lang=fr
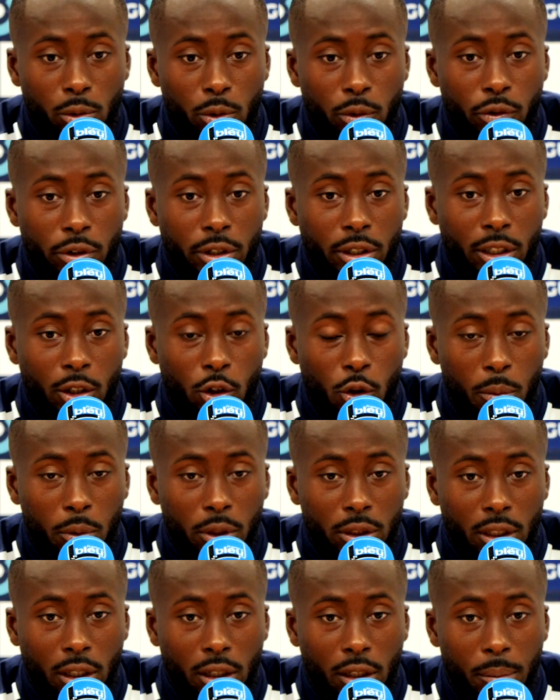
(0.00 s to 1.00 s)
le, feeling il
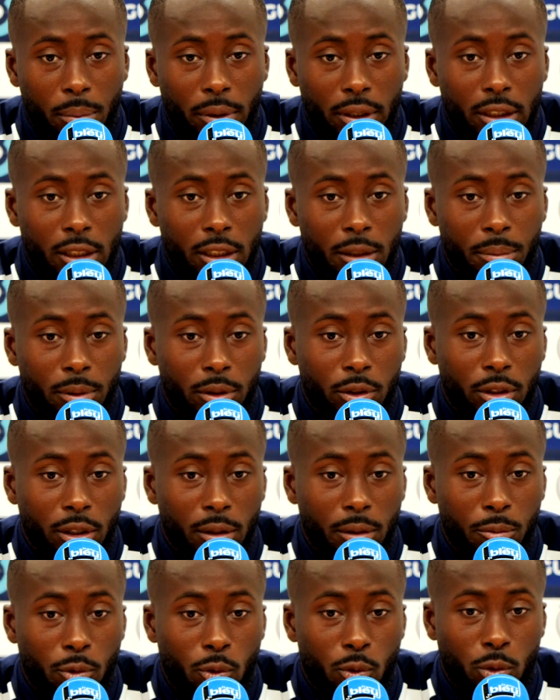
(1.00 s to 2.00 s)
commence à passer parce qu'il y
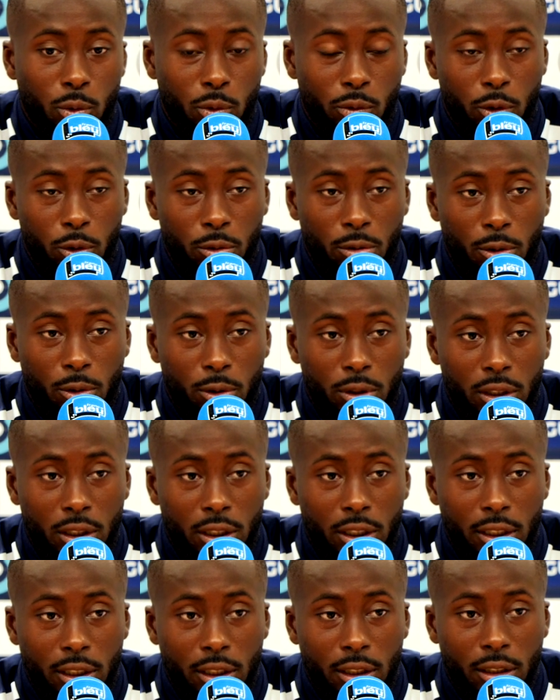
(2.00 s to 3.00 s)
a beaucoup de nouveaux joueurs aussi.
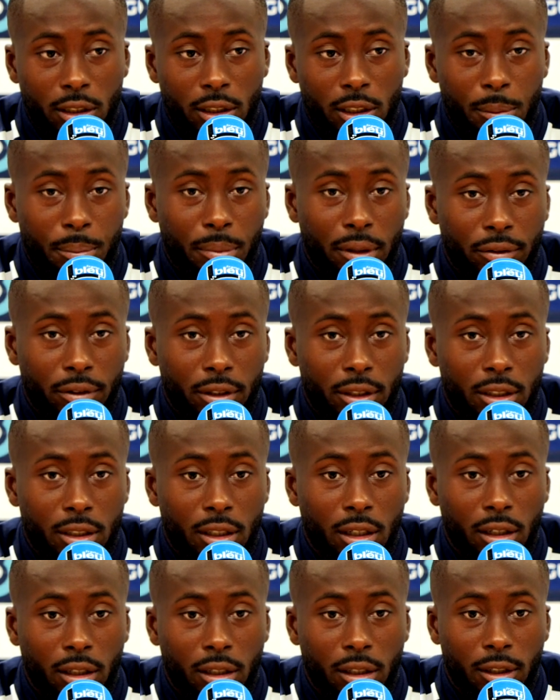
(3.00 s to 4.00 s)
C'est pas
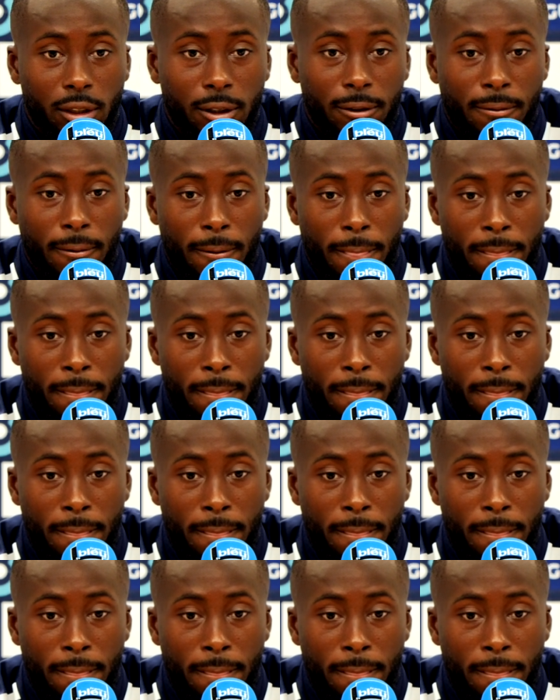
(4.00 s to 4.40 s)
facile à.